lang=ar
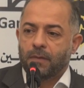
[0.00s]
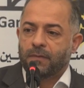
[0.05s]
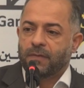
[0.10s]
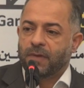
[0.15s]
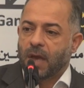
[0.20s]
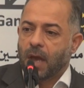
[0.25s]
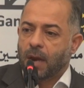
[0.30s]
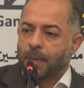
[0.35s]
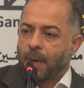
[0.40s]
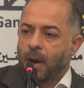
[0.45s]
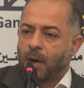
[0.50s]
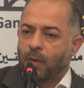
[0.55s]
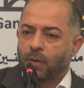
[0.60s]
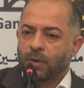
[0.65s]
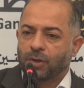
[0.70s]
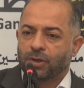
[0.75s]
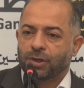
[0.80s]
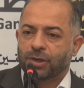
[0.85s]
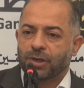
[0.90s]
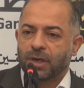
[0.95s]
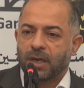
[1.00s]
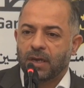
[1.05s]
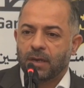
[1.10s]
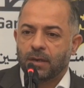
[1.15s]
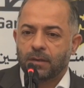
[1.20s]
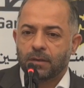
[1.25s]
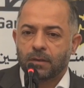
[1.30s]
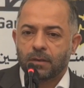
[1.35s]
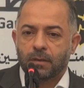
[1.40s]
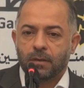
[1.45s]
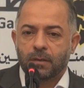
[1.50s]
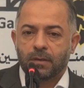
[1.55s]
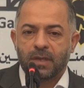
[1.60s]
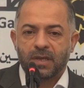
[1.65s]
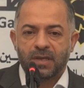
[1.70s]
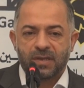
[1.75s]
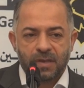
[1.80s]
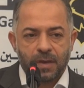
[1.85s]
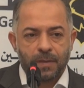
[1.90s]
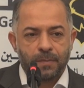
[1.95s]
في 24
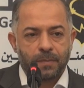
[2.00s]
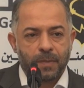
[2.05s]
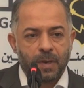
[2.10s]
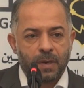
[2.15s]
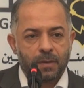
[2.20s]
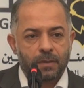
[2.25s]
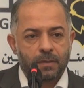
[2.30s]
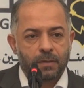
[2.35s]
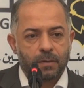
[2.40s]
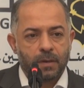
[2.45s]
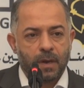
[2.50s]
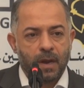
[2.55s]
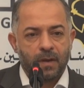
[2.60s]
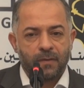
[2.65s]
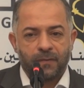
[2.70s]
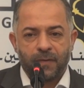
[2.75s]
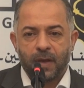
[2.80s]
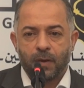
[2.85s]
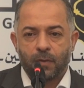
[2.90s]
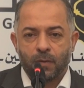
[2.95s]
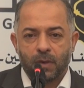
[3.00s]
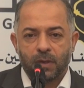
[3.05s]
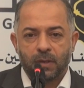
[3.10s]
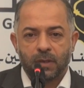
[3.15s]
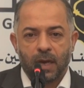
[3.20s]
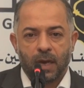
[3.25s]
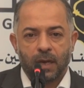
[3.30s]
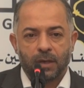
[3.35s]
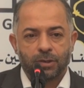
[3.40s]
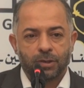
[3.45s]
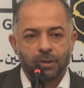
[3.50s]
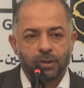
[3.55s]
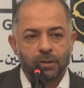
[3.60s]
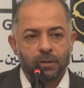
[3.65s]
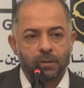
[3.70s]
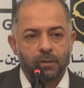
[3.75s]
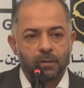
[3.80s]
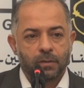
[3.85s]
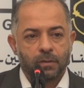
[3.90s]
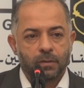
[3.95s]
ديسمبر 2011
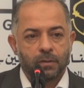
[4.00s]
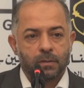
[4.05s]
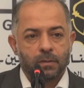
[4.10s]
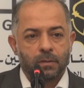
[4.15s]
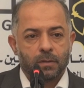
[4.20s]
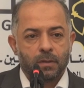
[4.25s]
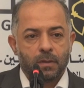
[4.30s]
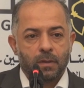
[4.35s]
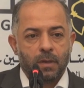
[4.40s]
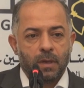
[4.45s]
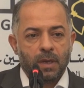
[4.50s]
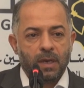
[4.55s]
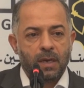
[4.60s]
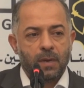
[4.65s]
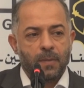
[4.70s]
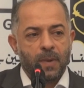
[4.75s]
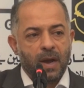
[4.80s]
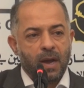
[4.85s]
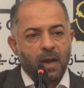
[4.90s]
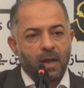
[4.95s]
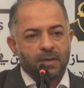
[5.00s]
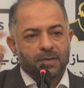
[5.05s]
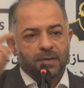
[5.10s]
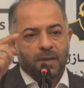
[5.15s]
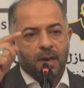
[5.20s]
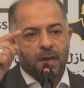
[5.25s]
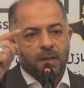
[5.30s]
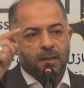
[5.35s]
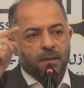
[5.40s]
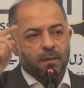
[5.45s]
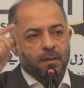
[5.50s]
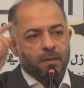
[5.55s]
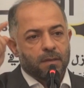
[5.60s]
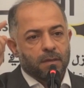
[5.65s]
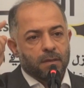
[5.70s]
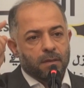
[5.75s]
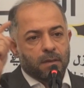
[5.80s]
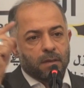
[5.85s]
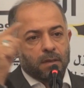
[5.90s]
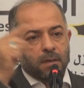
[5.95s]
حينما حصلت
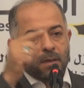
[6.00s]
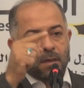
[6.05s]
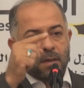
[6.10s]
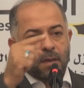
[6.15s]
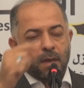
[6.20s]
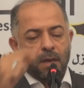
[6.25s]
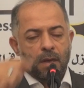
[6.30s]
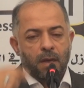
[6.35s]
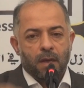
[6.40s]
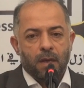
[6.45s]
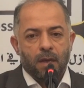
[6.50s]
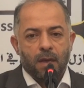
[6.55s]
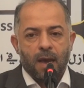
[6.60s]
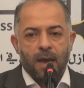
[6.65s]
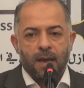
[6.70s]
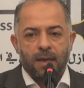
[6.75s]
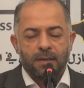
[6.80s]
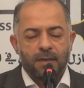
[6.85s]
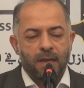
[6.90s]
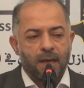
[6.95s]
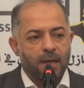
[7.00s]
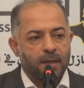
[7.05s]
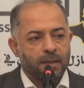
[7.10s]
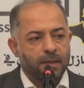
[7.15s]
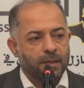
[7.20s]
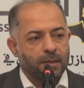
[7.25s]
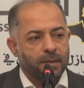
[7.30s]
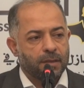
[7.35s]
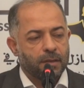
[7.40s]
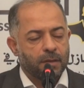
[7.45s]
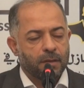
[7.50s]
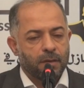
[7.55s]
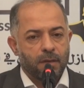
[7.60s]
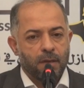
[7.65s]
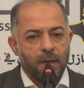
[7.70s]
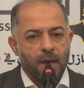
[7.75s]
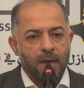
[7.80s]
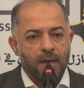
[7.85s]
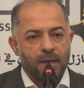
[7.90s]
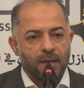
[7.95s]
آه، أحداث
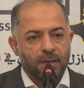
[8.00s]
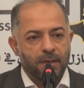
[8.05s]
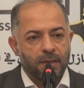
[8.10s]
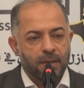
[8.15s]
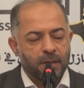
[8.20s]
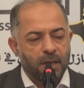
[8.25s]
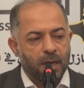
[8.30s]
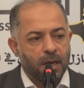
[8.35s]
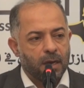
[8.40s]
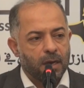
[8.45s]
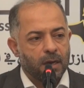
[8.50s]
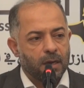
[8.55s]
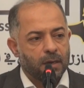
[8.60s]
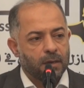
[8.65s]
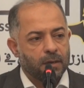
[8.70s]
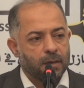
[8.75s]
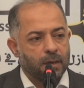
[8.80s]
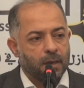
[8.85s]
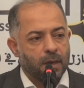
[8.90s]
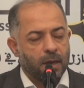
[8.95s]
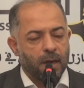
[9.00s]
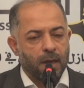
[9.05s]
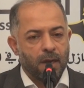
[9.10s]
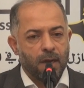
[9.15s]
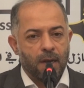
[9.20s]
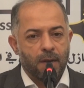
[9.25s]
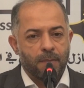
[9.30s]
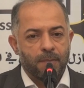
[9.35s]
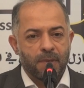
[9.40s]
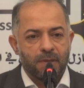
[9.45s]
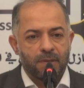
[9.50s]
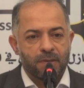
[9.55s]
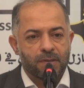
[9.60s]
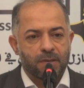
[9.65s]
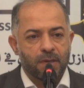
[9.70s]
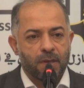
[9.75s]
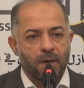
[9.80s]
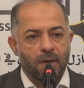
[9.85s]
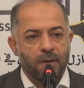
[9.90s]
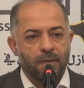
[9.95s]
الاعتداء على
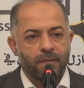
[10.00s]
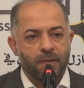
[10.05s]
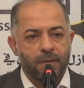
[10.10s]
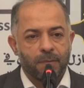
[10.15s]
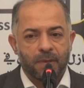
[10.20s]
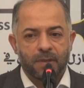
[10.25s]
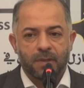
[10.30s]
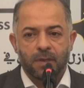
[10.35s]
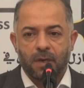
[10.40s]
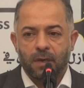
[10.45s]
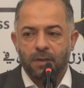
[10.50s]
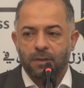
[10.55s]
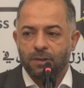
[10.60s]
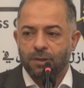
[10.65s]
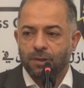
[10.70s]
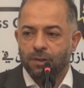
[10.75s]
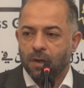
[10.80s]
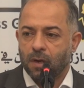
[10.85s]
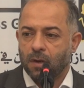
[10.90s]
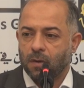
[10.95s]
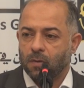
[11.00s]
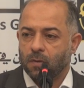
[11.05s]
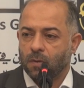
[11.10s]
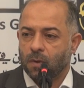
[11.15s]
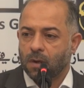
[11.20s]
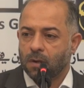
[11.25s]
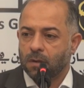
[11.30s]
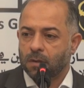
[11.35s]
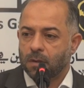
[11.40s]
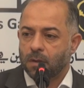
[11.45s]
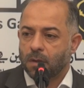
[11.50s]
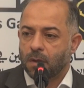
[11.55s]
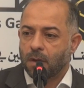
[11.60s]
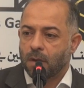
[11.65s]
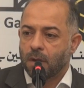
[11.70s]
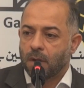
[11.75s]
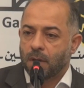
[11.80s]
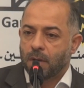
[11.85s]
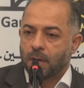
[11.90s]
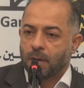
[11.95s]
منزل في منطقة الشاخورة
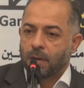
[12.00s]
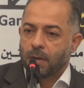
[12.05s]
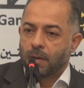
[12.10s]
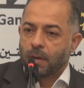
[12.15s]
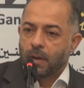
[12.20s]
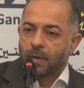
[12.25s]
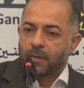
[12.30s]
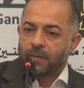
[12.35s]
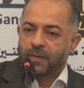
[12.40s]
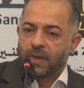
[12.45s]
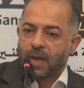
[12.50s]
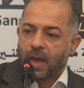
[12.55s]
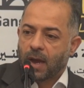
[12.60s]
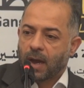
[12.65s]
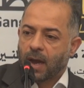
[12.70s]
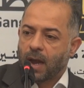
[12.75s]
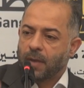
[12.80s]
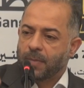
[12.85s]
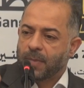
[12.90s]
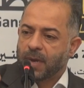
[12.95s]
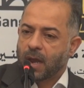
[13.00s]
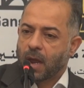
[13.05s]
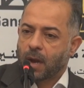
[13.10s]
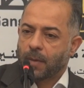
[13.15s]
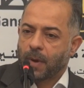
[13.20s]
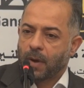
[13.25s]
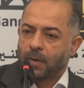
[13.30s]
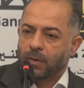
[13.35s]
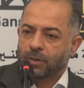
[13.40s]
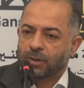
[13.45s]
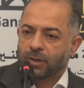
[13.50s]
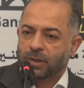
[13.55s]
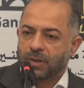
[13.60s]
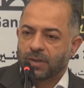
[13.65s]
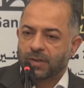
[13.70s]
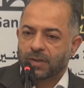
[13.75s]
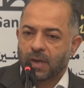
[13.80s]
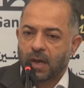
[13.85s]
في أقل من 24